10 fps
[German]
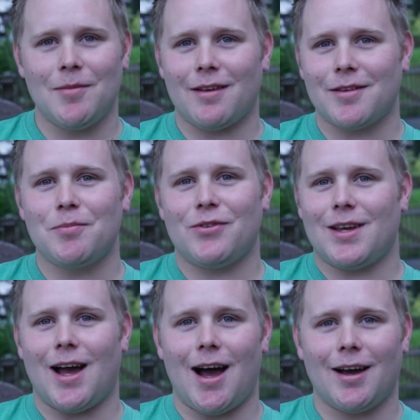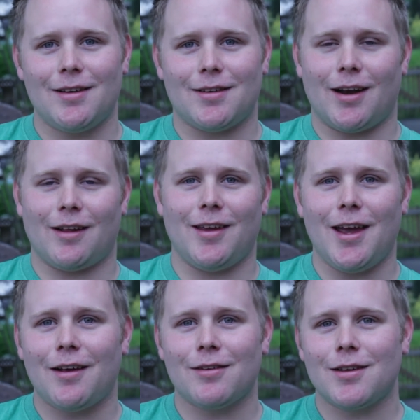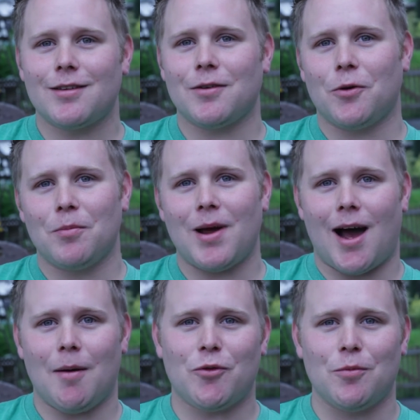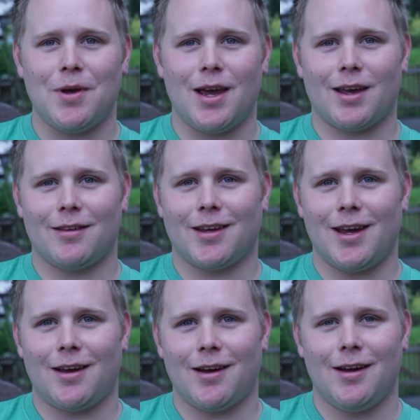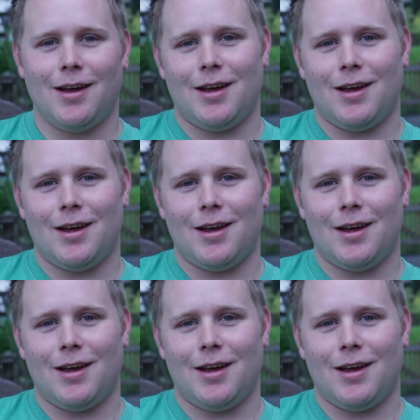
der 70 Jahre ist, an der Theke sitze und mir abends ein Bierchen trinke.